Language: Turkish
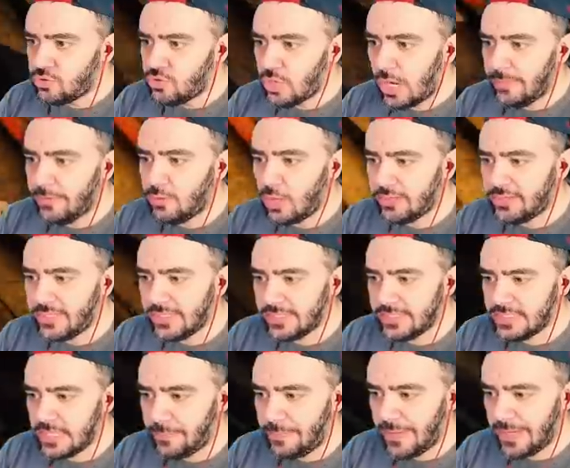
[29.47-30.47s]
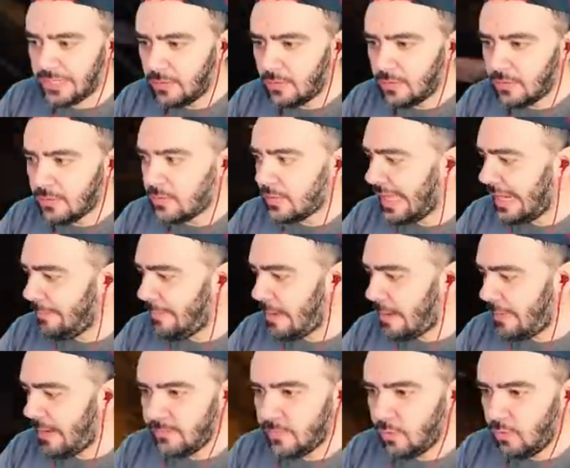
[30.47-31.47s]
Şöyle bir 4 yıldız yapalım. Gel
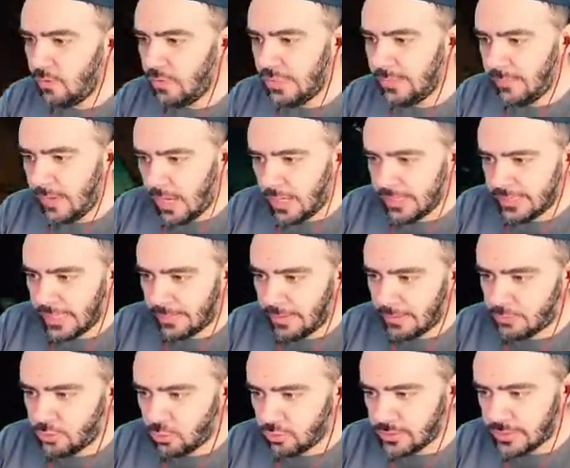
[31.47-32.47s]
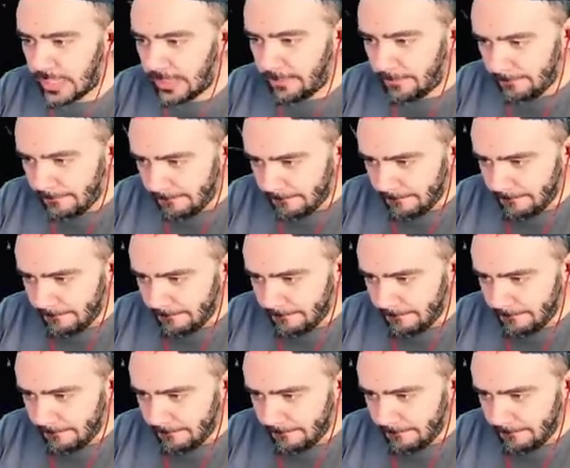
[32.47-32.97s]
baba. Benim... Ah tamam çok güzel.